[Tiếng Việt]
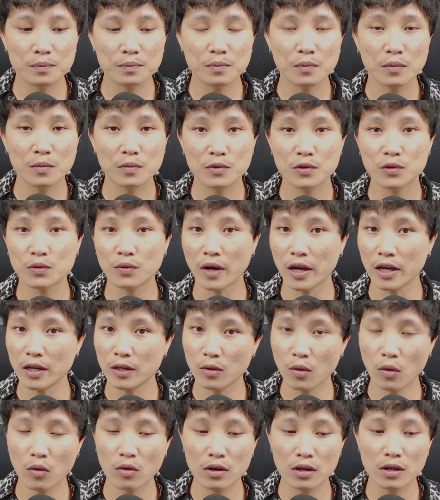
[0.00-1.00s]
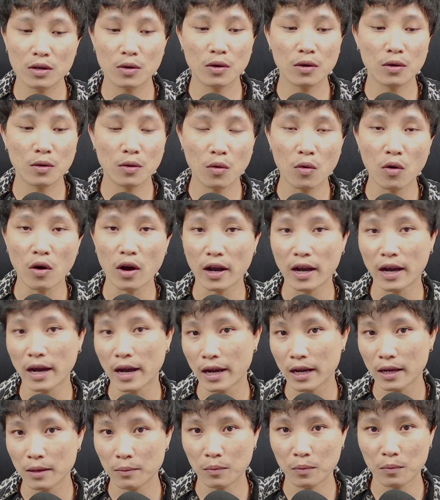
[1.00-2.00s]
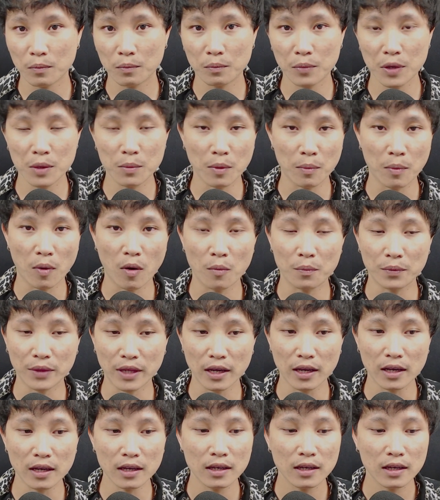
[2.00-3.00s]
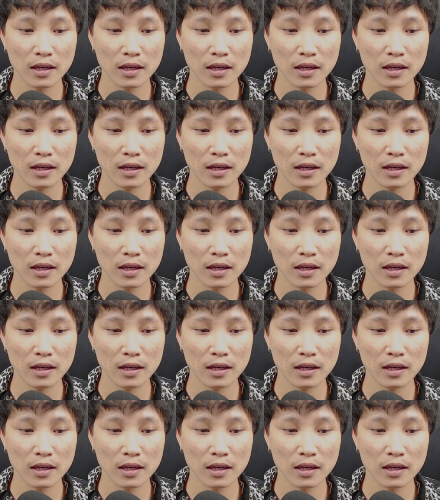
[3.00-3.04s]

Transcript: xoay rục của cái bị bộc hộp tế